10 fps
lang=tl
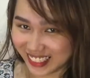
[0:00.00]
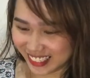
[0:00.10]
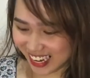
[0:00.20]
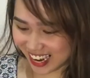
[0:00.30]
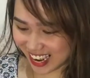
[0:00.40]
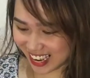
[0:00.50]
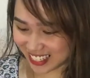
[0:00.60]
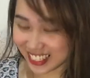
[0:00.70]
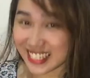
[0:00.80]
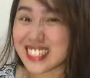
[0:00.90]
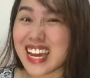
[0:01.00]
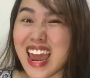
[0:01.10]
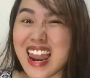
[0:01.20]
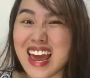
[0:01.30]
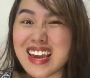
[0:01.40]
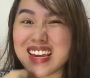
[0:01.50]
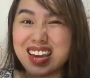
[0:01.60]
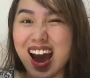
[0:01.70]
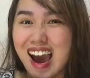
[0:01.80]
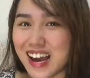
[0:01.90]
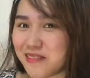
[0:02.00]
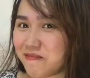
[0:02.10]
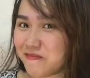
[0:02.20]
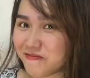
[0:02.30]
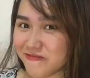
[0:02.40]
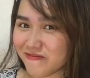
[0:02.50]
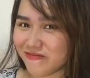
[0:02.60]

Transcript: Jella yan. Si Jella yan. Hmm?